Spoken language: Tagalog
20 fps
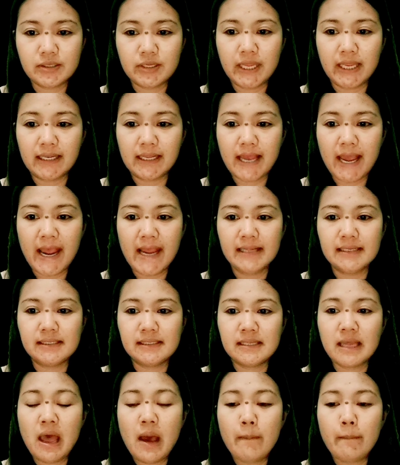So yan
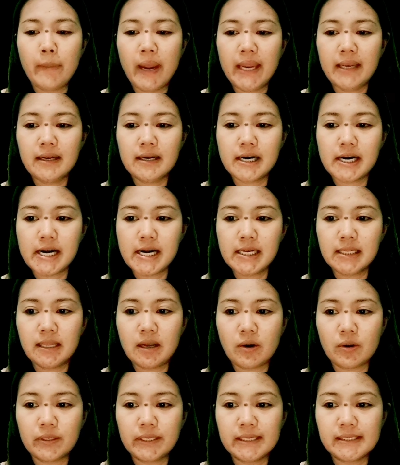guys, may
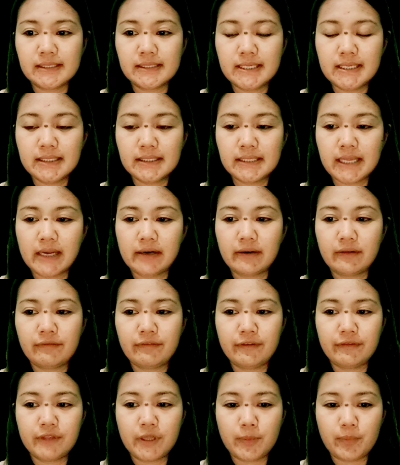na-earned ako na
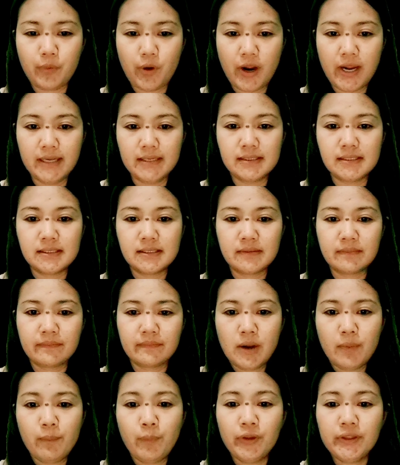650 points.
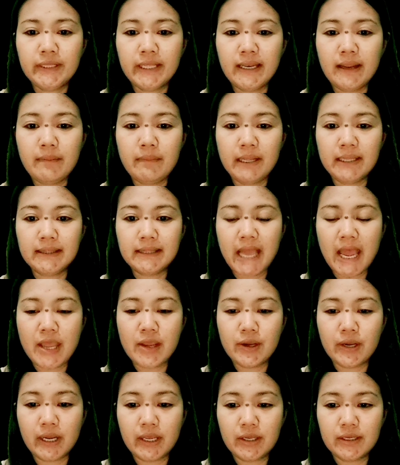Punta naman
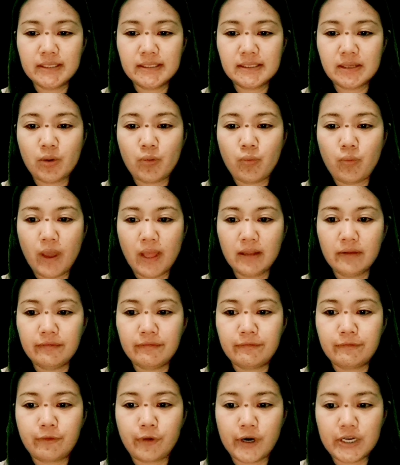
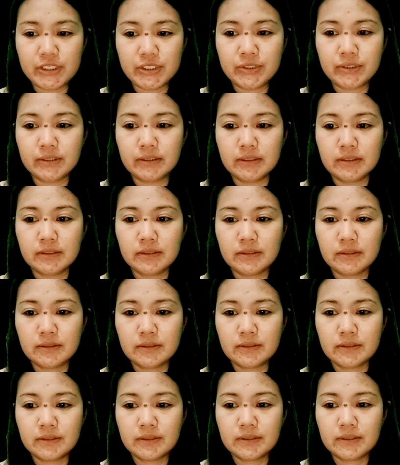fortune.
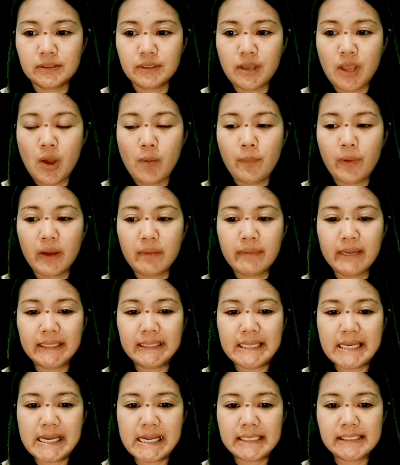Pag
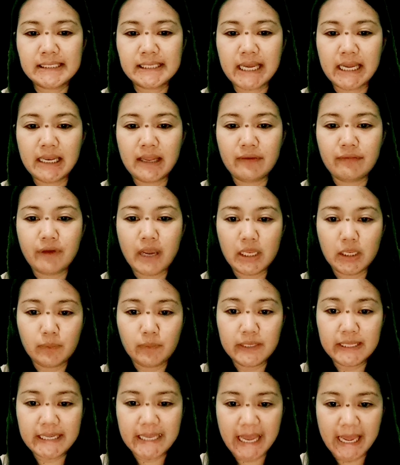may tickets ka na
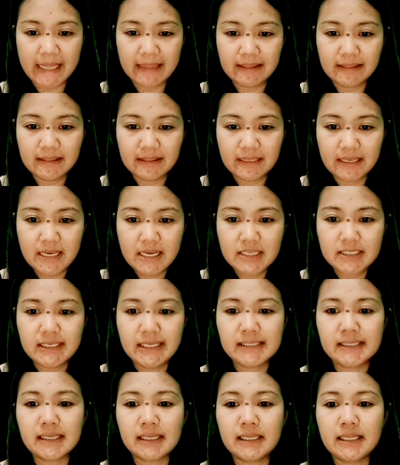available yan,
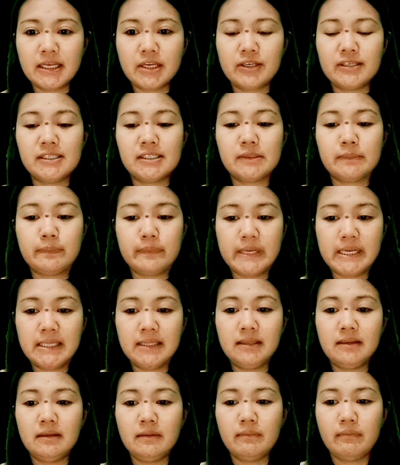just click on
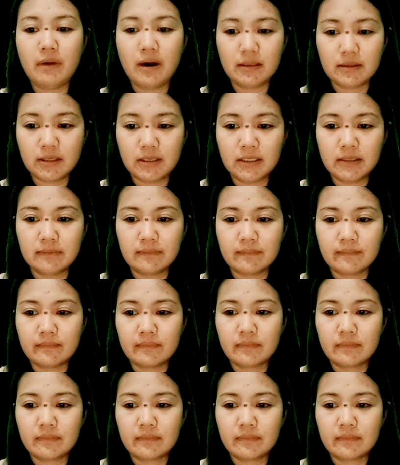spin button.